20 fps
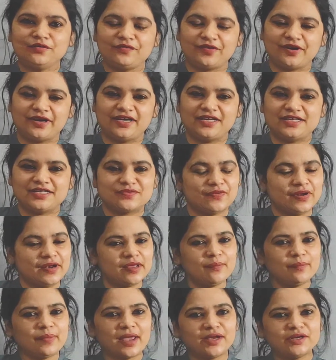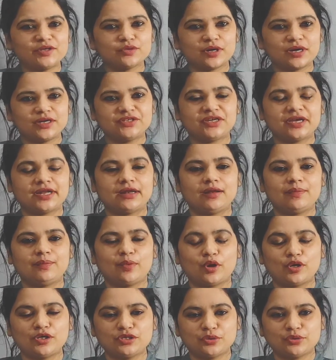फ्रेंड्स वेलकम बैक टू आवर चैनल
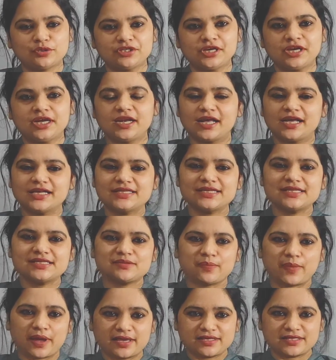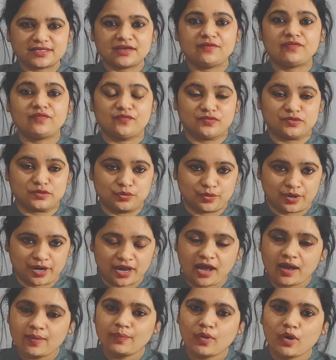पॉश कोचिंग क्लासेस माई सेल्फ
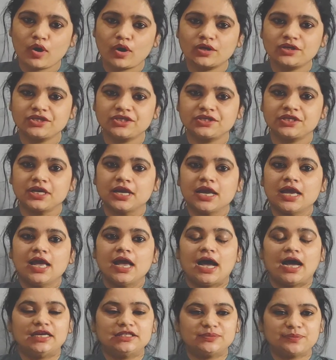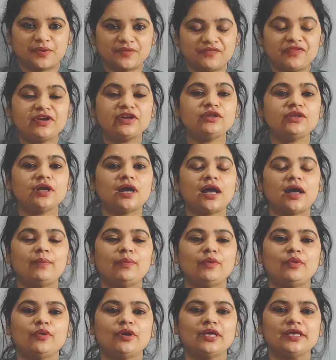सुरेहा पॉश आज मैं फिर
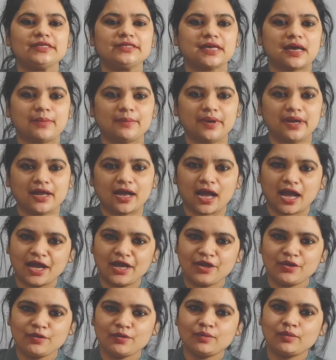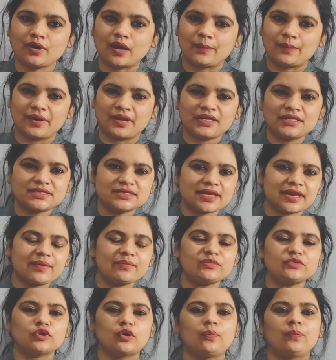आप लोगों के सामने आई हूँ अपने
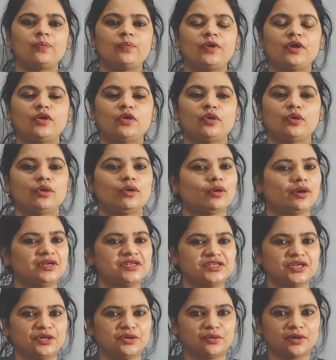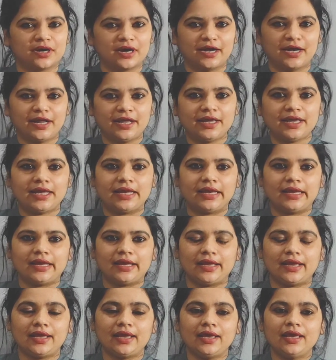सेम टॉपिक को कंटिन्यू करने के
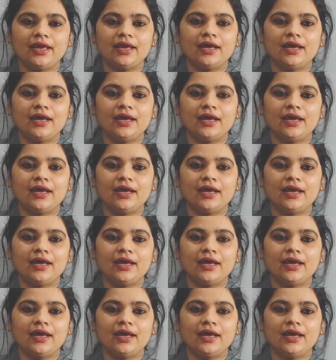लिए